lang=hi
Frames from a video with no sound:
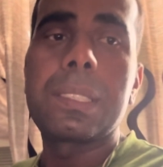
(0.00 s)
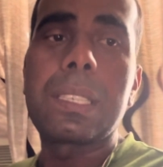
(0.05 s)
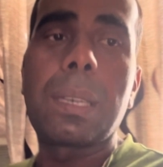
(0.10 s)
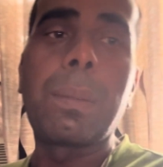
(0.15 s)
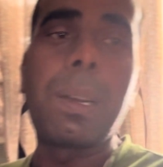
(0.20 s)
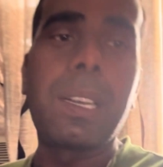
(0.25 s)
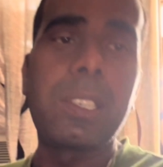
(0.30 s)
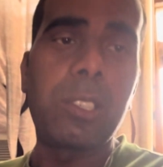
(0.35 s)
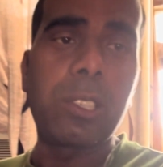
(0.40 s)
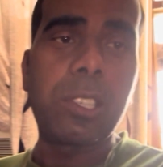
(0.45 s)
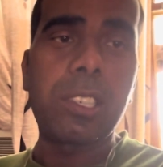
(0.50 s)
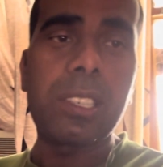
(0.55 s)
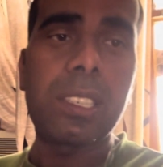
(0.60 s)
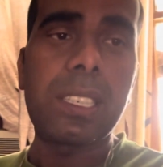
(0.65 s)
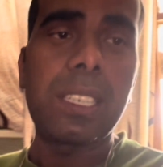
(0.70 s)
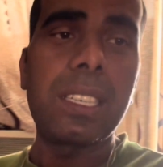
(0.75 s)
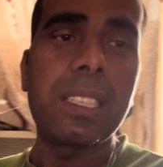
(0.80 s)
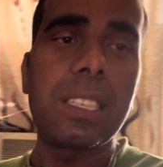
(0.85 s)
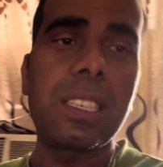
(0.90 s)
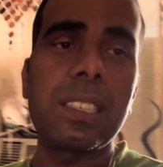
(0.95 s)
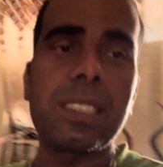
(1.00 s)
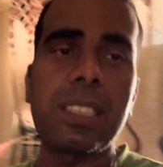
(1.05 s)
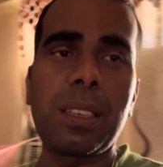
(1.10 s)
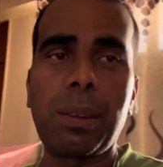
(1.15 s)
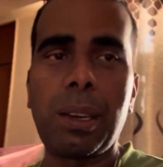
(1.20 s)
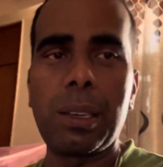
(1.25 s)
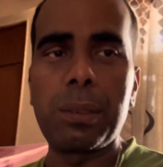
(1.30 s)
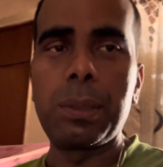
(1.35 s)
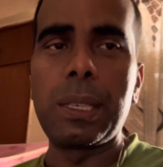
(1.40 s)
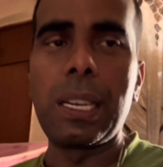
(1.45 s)

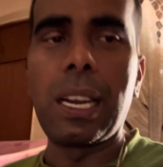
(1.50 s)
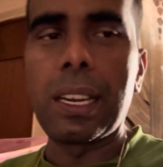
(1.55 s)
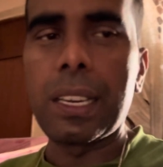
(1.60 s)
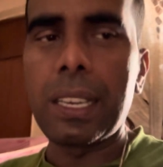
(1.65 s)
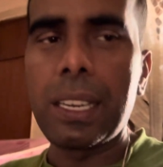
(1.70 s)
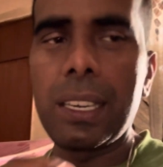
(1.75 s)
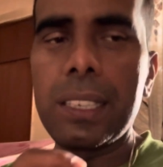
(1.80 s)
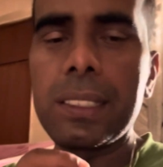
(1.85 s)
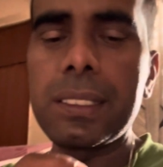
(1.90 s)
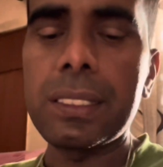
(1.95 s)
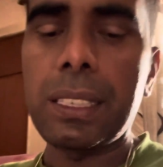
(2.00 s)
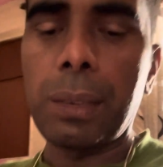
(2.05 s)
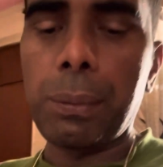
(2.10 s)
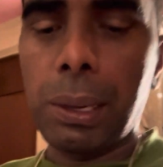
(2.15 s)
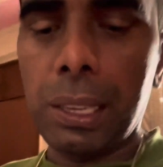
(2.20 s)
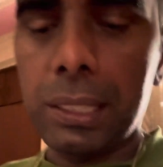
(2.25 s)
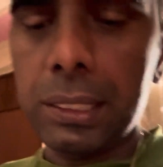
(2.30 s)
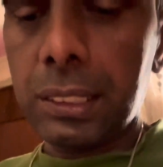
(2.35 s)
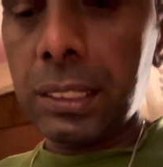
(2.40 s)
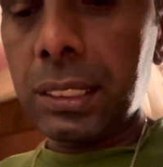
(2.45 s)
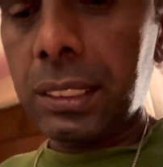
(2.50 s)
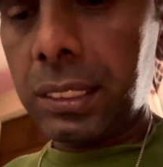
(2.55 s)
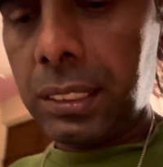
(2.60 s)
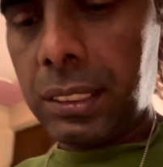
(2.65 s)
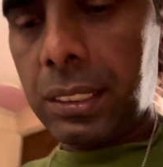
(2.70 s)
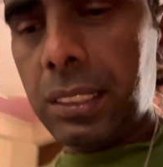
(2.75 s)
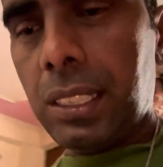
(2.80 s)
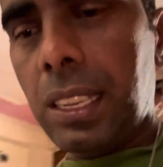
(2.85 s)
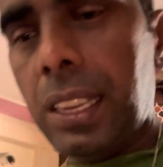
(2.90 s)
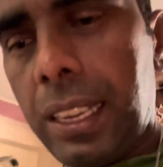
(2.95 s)
सामान लिया आ गया सामान
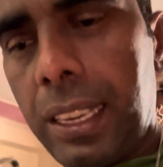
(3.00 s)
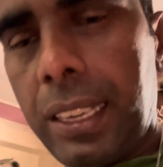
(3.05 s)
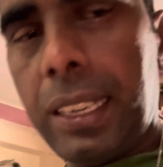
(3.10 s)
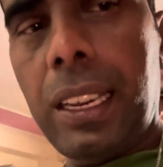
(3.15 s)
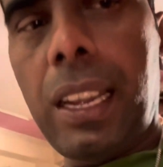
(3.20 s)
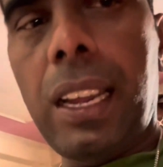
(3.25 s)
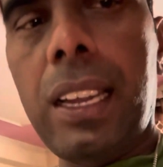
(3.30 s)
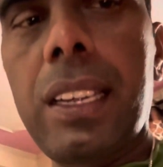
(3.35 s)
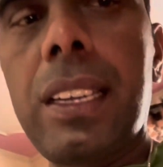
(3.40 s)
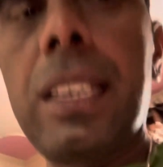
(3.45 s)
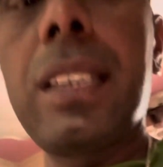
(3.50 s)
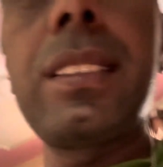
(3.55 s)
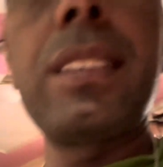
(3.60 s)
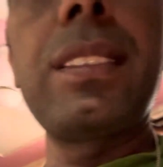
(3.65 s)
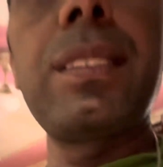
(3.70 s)
लेके आए